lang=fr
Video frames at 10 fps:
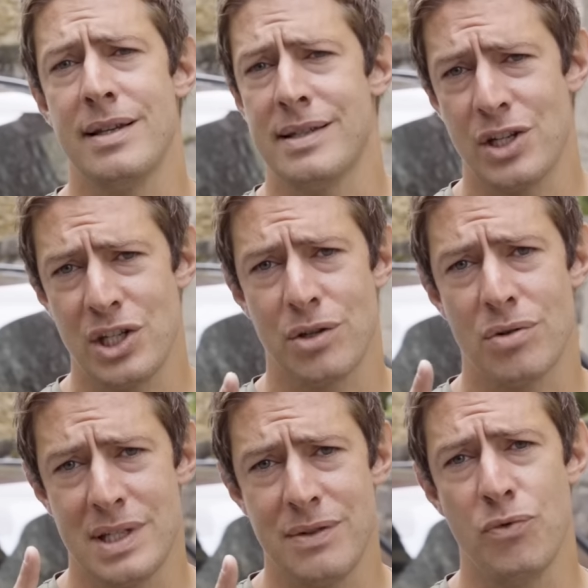Et sachez que
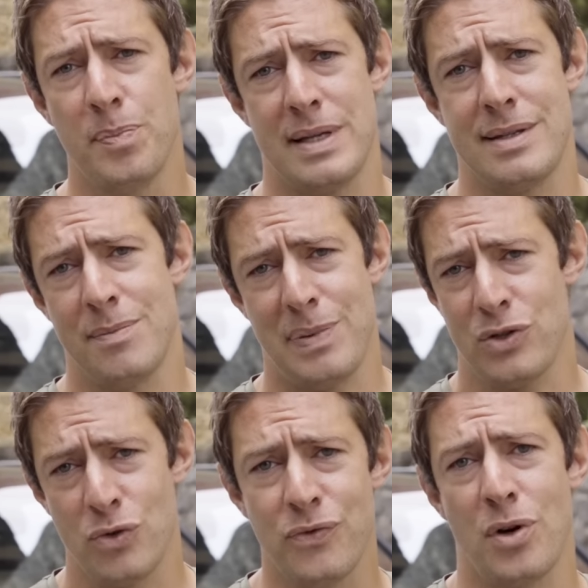si vous passez par
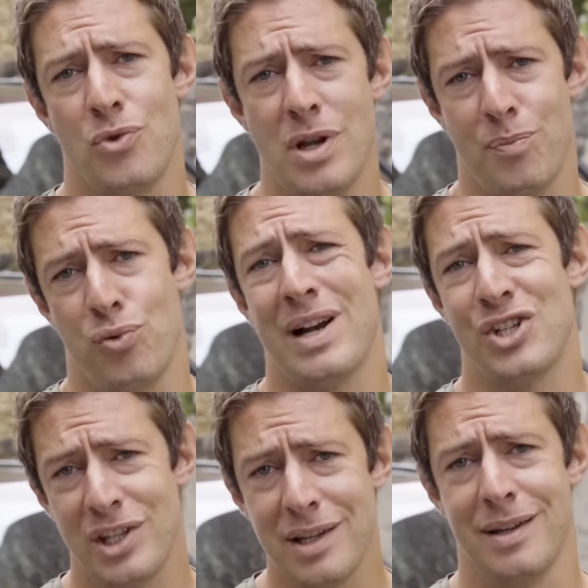ce formulaire pour
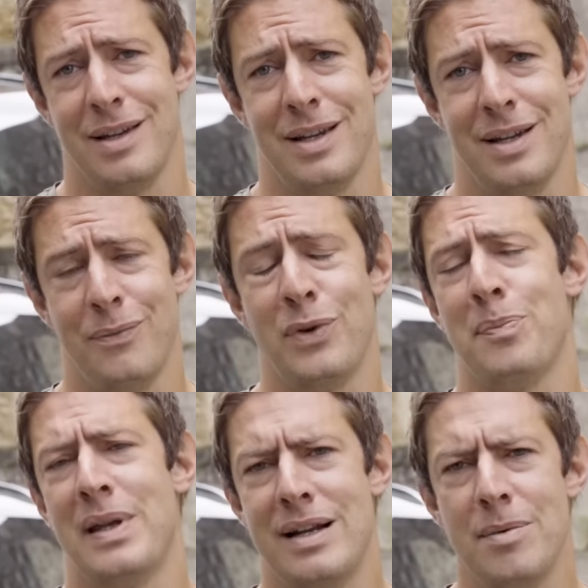acheter votre
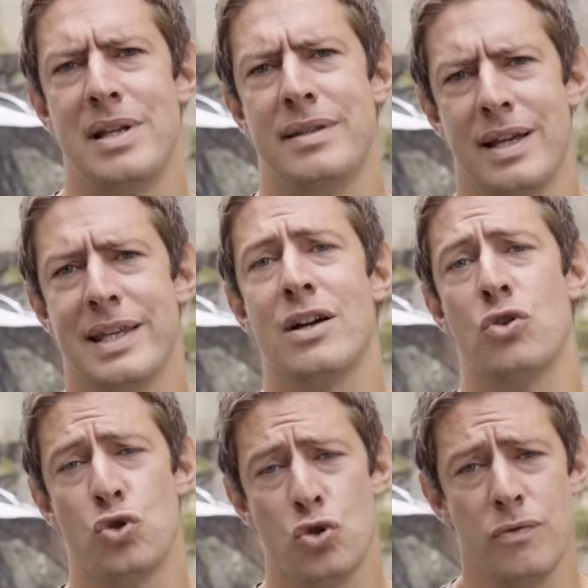Bentley Bentayga, je